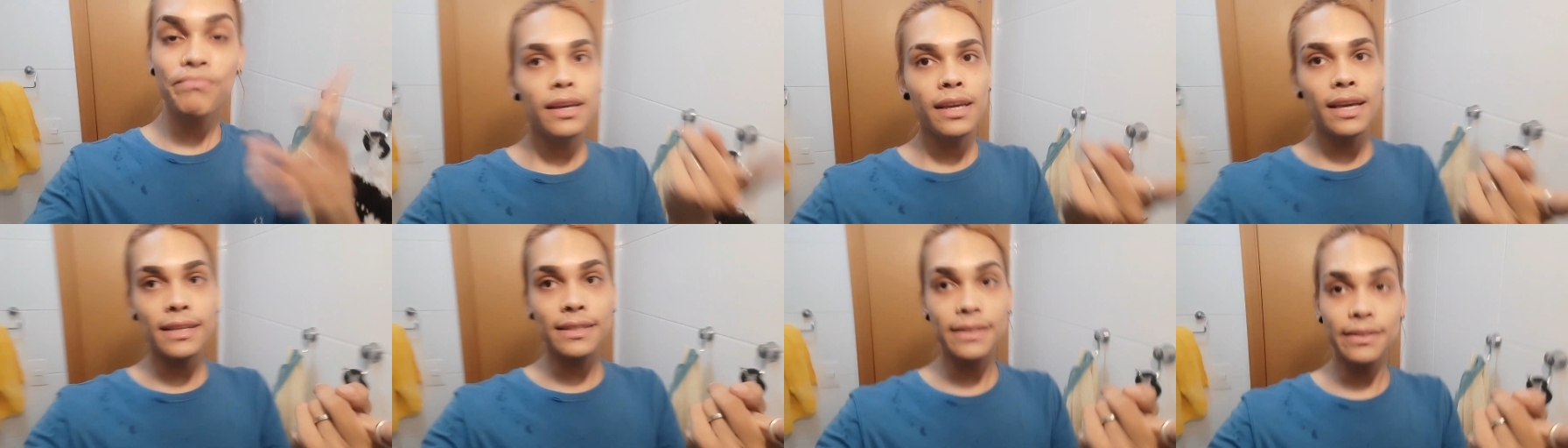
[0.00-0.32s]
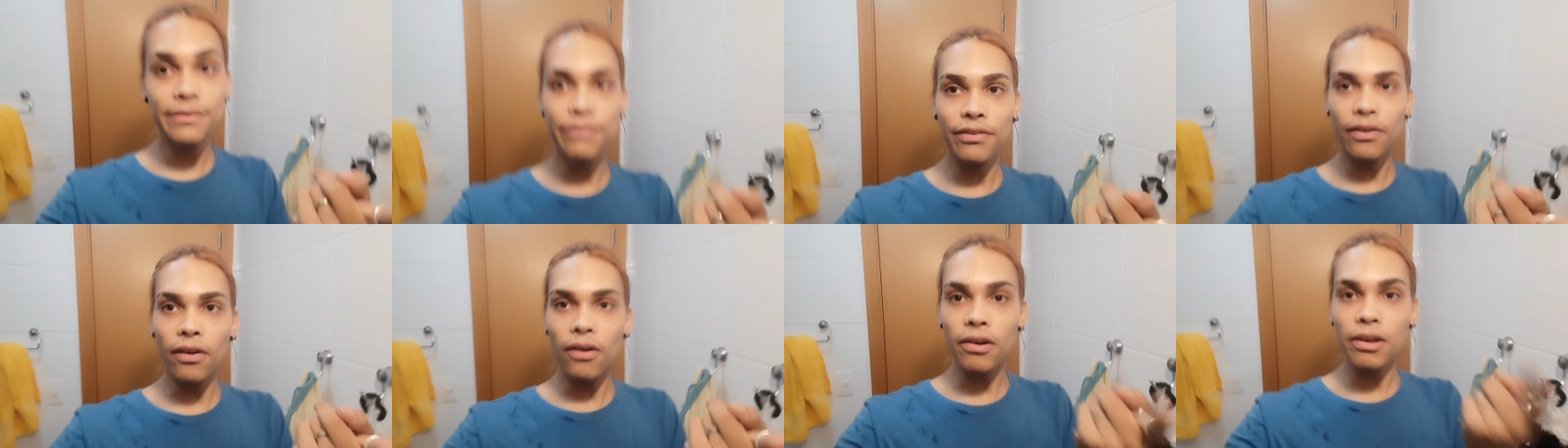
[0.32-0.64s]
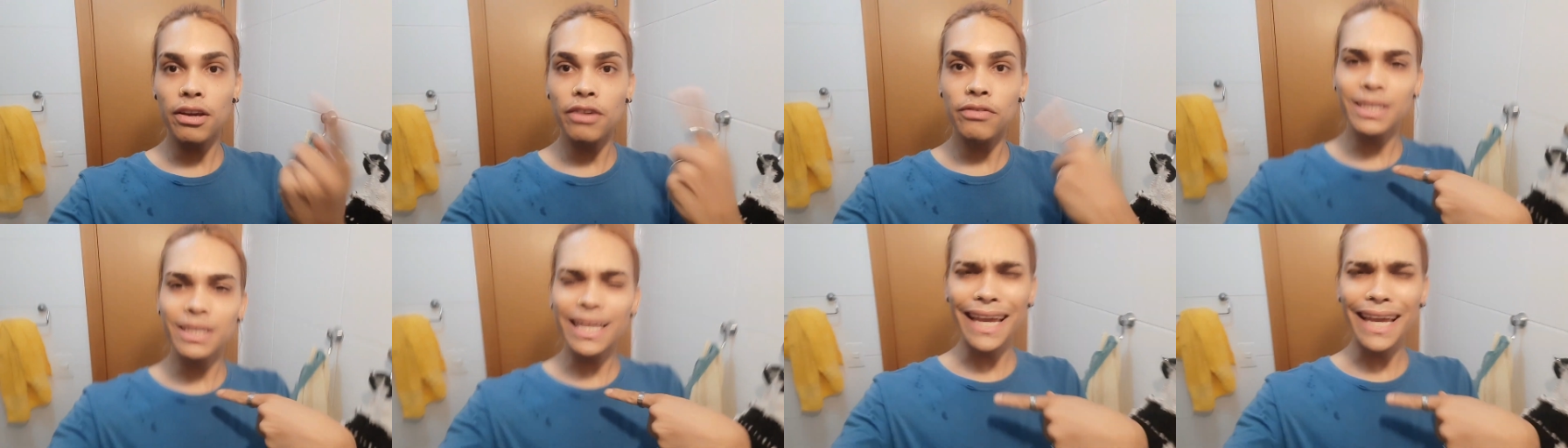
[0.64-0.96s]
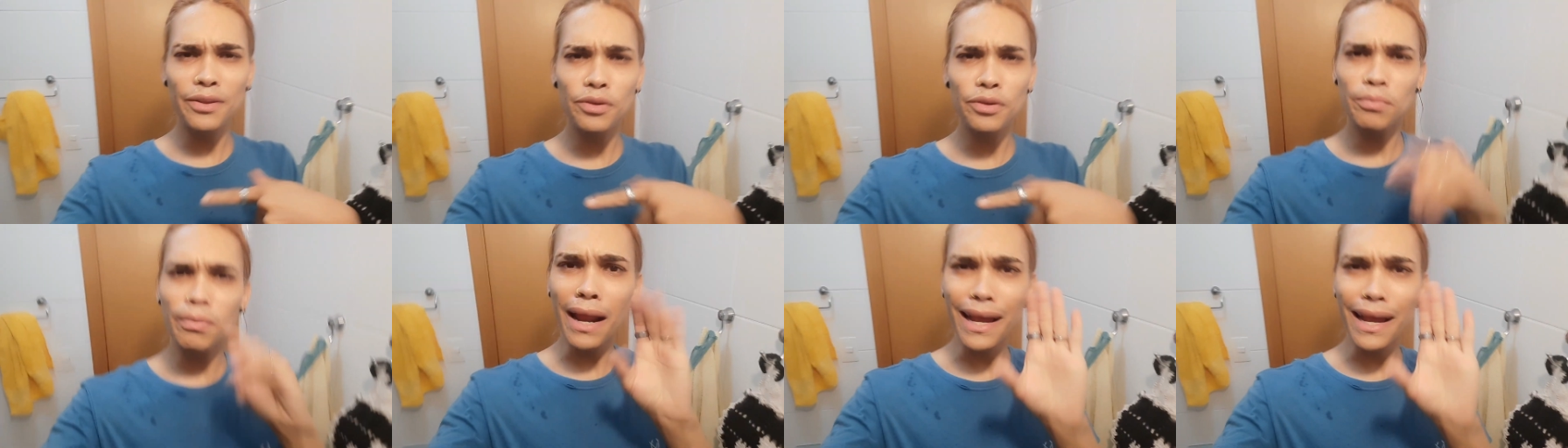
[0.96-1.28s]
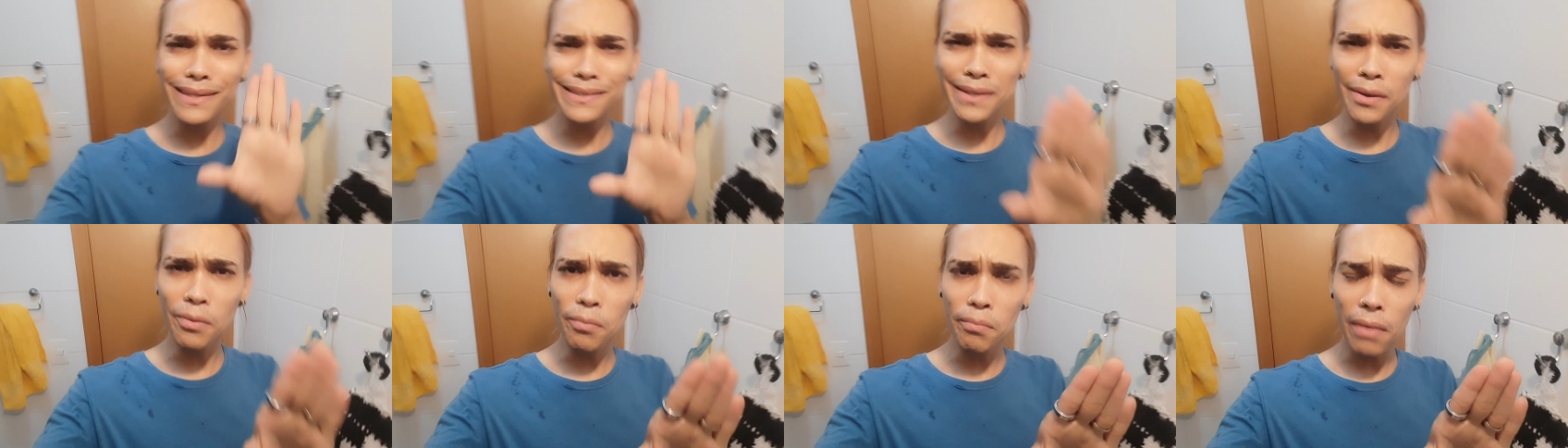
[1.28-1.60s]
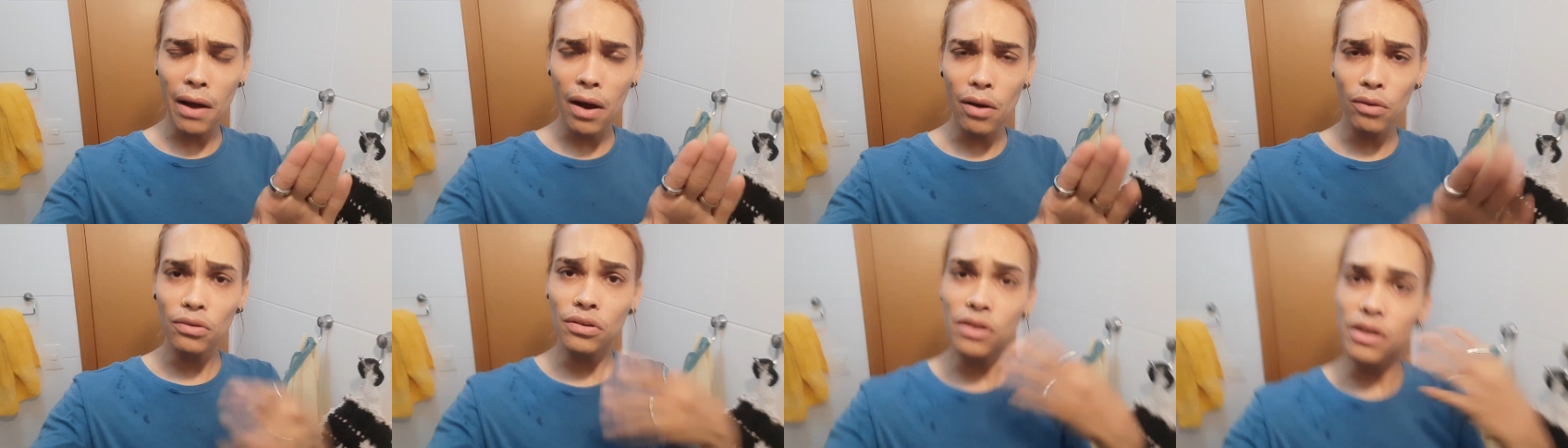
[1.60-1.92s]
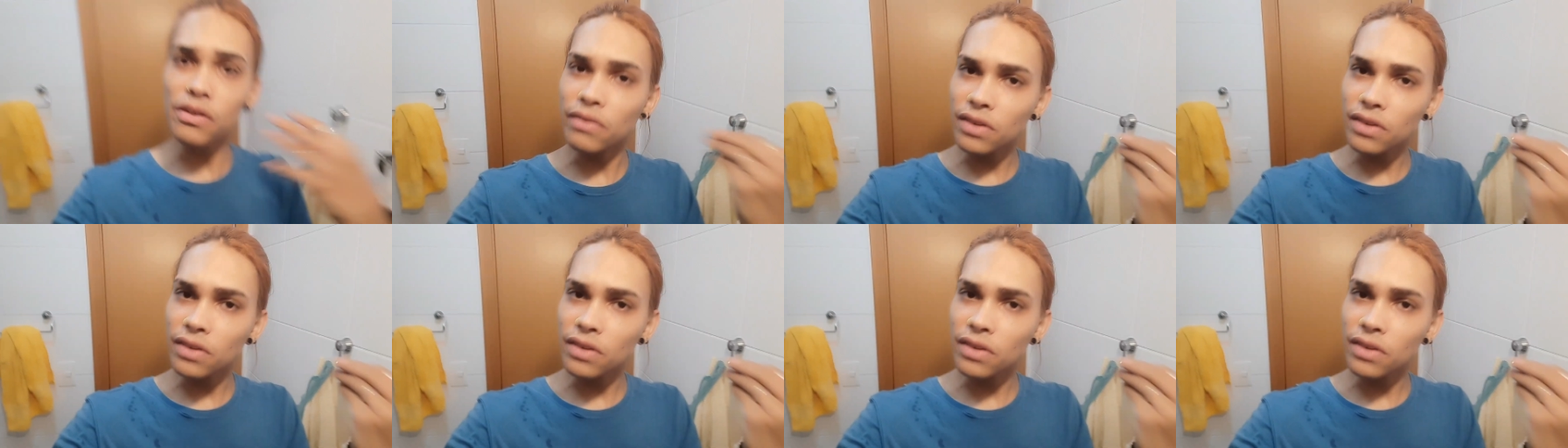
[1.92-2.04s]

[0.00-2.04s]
E esse vlog eu vou estar tá indo pra São Paulo,